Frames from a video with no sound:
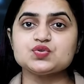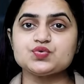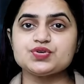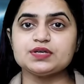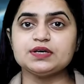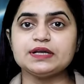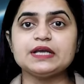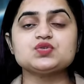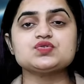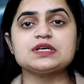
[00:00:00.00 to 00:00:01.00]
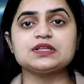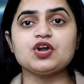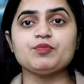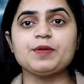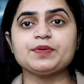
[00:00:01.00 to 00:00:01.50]
आठ सौ शेयर एक सौ
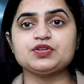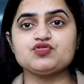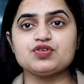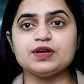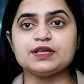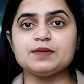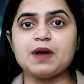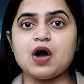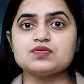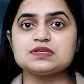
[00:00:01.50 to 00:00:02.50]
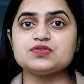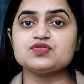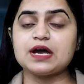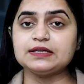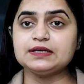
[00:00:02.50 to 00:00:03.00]
सत्रह रूपए प्रति शेयर के भाव
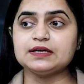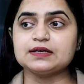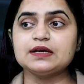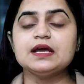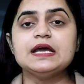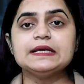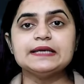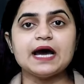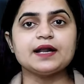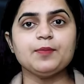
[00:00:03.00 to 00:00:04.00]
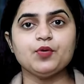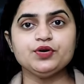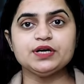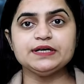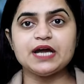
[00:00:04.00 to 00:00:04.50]
से जारी कर ग्यारह पॉइंट
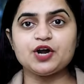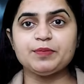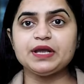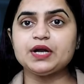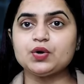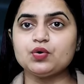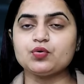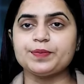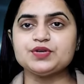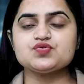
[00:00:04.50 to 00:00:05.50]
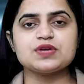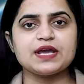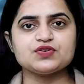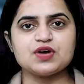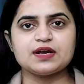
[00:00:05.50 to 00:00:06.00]
निन्यानवे करोड़ रूपए जुटाए
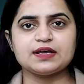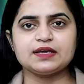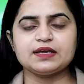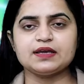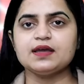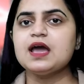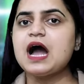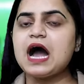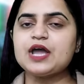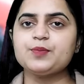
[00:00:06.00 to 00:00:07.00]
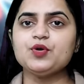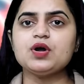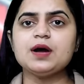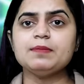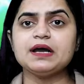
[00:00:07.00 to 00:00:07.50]
जा रहे हैं आईपीओ का
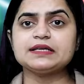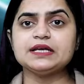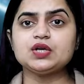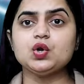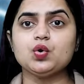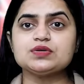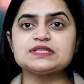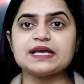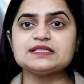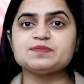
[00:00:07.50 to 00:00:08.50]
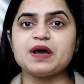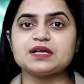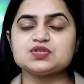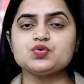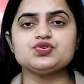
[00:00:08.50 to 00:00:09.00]
मार्केट लोड साइज बारह सौ
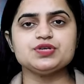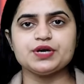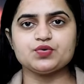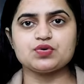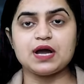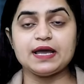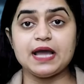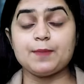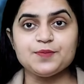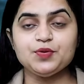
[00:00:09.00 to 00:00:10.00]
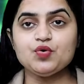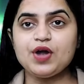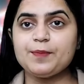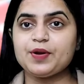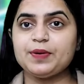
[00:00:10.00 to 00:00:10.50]
शेयरों का है आईपीओ का
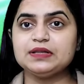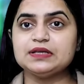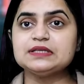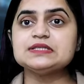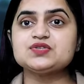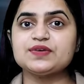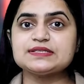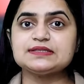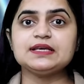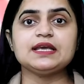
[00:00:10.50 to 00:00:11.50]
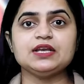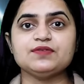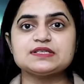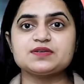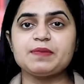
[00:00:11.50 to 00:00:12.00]
प्रबंधन स्वास्थ्य का
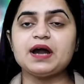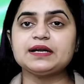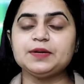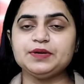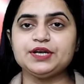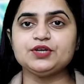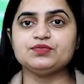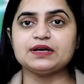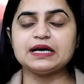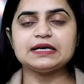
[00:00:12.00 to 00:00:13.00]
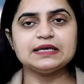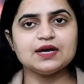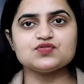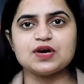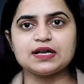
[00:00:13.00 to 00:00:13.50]
इन्वेस्टमार्ट लिमिटेड द्वारा किया
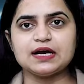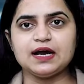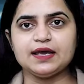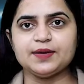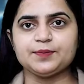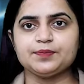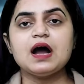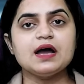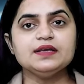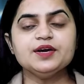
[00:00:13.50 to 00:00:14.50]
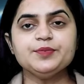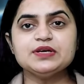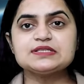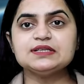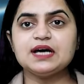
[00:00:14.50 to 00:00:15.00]
जा रहा है आइए अब
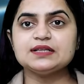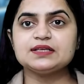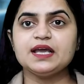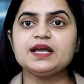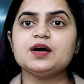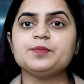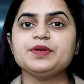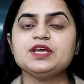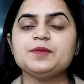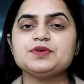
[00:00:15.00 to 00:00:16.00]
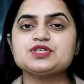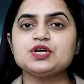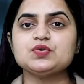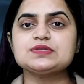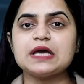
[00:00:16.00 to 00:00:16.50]
नजर डालते हैं कंपनी के पिछले
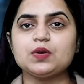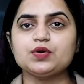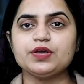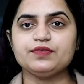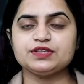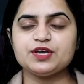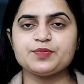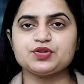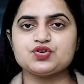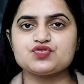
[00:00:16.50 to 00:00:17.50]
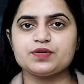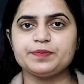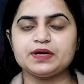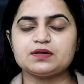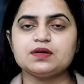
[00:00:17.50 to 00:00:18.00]
कुछ सालों के वित्तीय प्रदर्शन
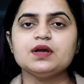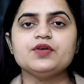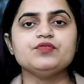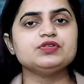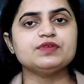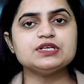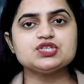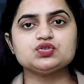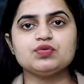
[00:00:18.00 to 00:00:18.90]
पर वित्त वर्ष